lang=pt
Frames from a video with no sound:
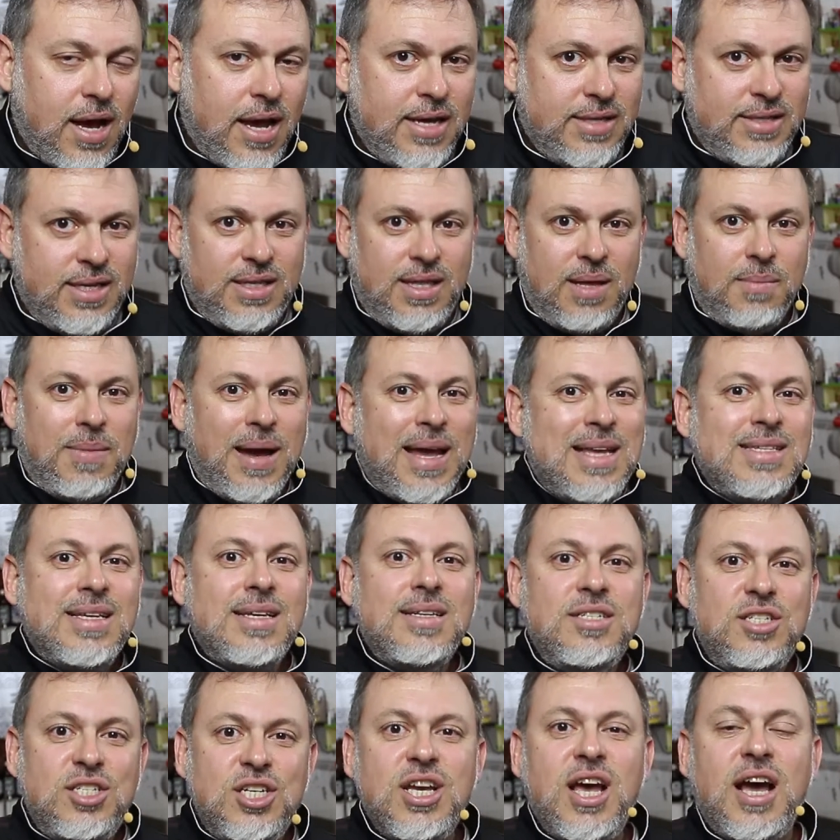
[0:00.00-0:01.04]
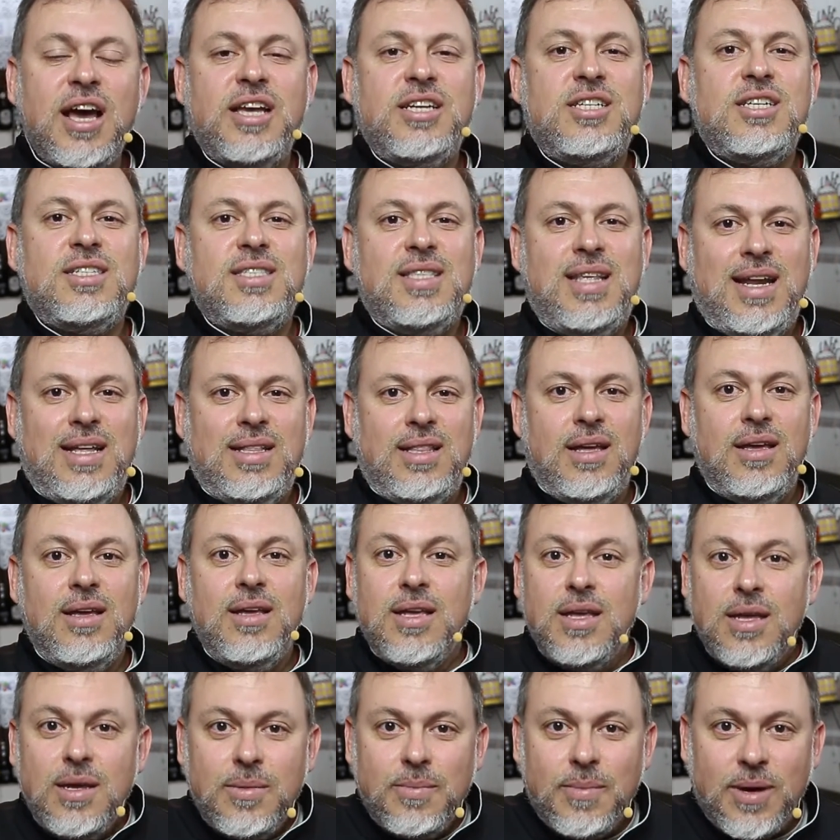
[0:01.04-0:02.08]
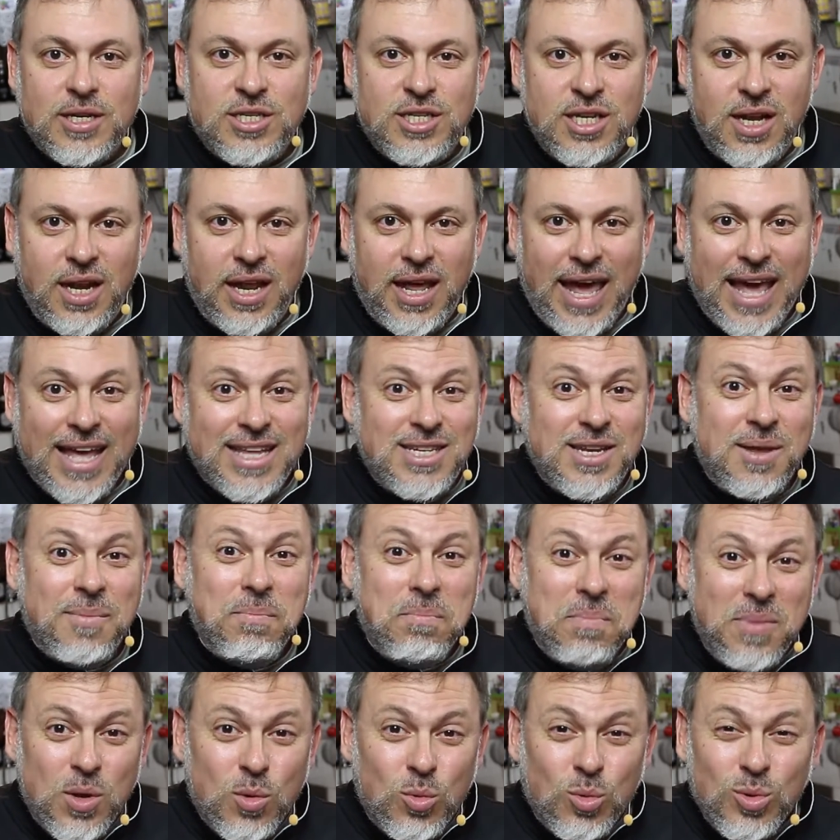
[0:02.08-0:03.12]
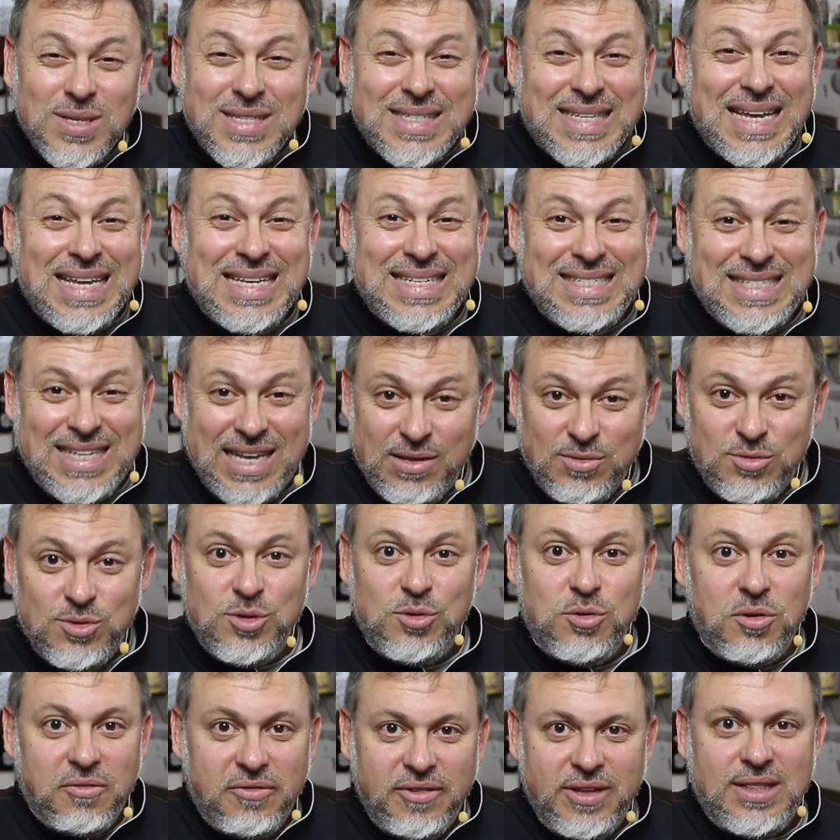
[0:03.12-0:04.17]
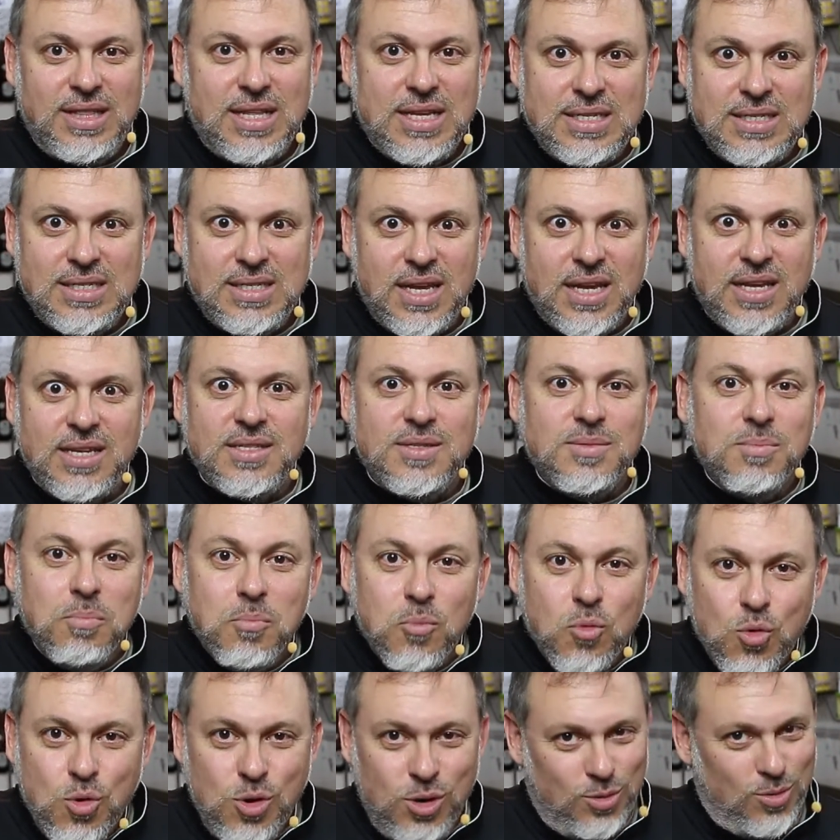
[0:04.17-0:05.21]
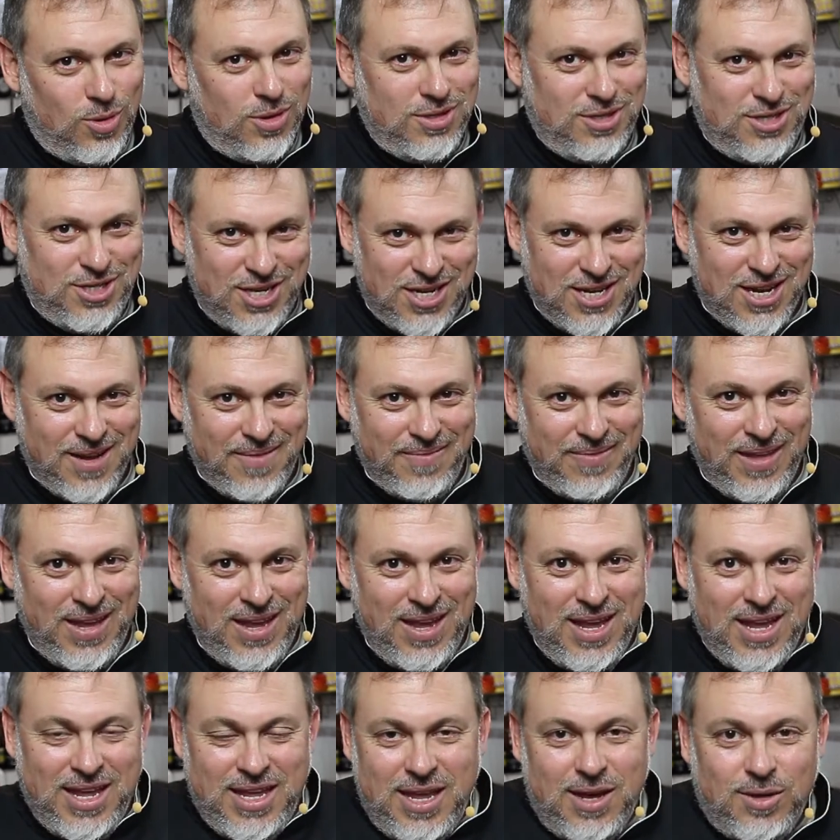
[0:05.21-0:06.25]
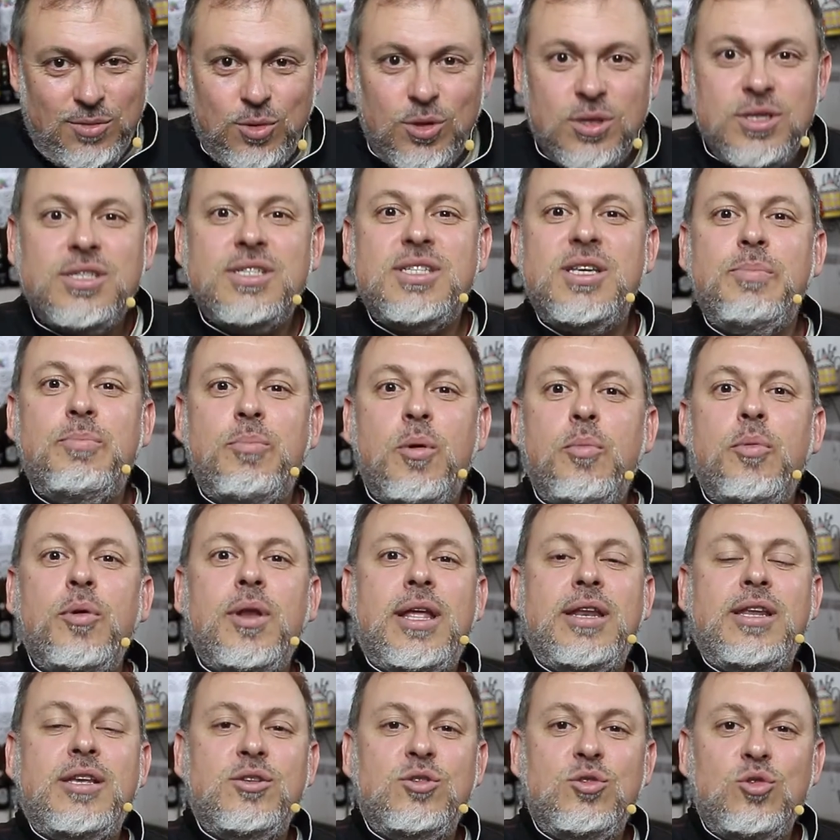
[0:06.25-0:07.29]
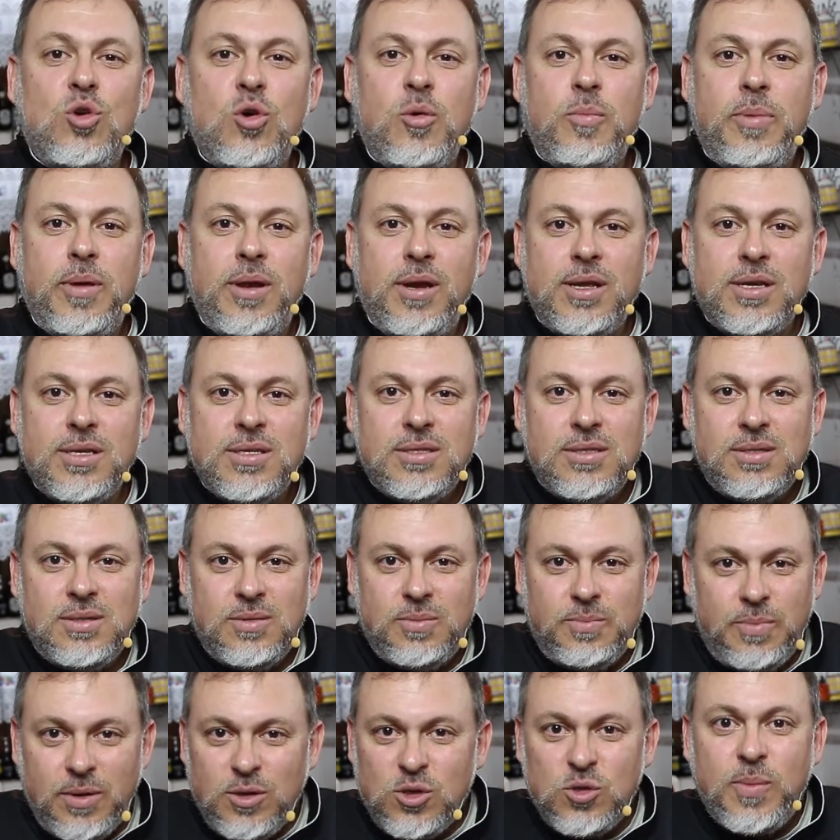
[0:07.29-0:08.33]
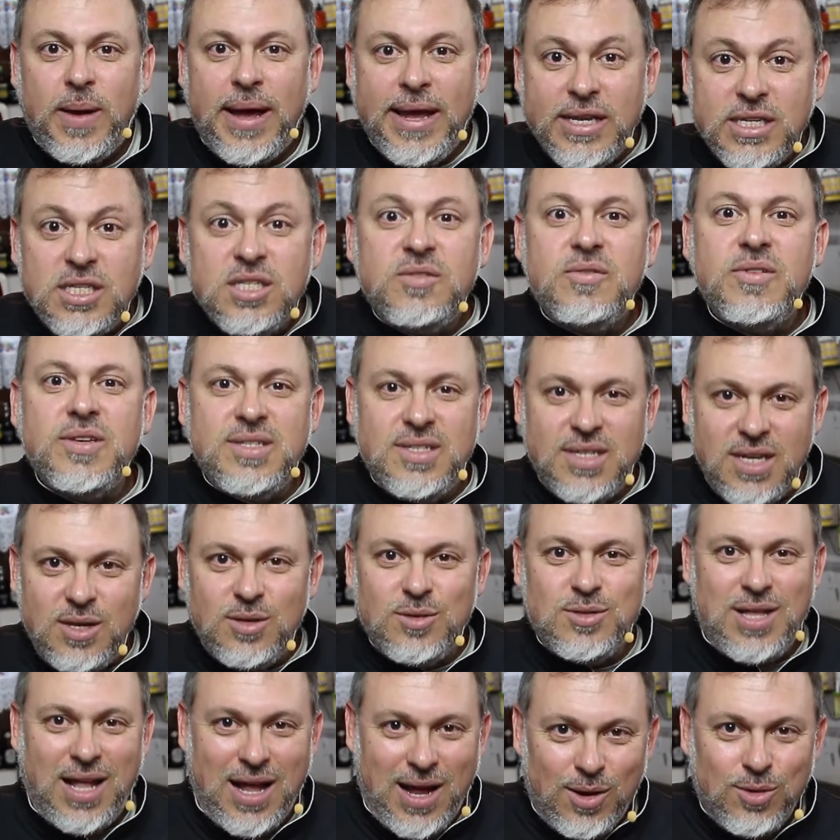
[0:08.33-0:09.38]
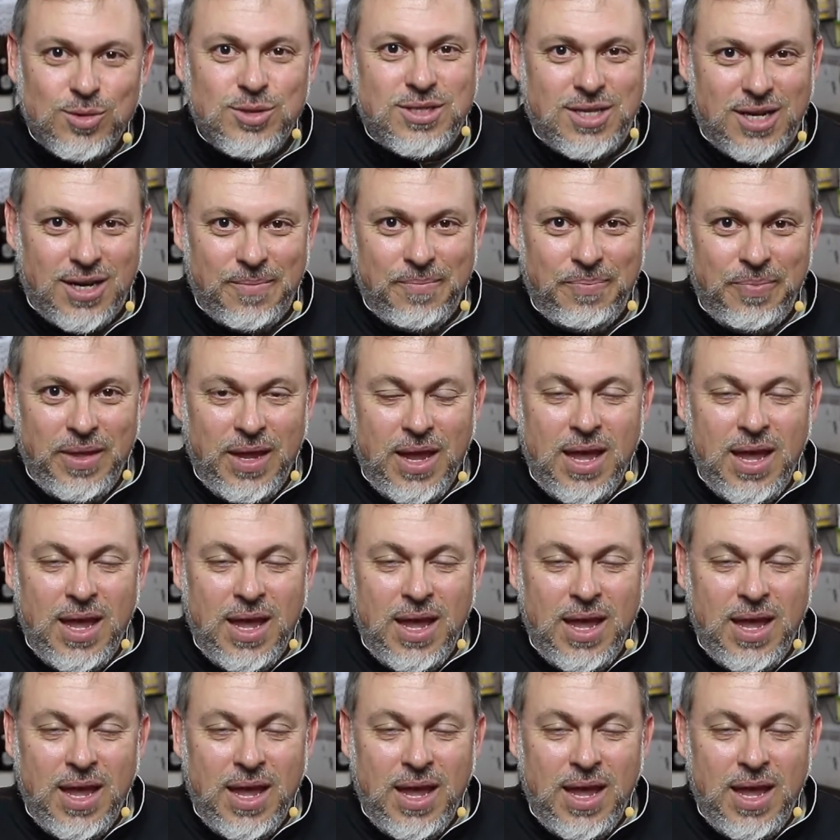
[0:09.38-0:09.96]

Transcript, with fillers: A receita mais antiga registrada, imaginem, é de 1696, muito antiga. E é um doce que se popularizou pelas, pelos países vizinhos da Áustria.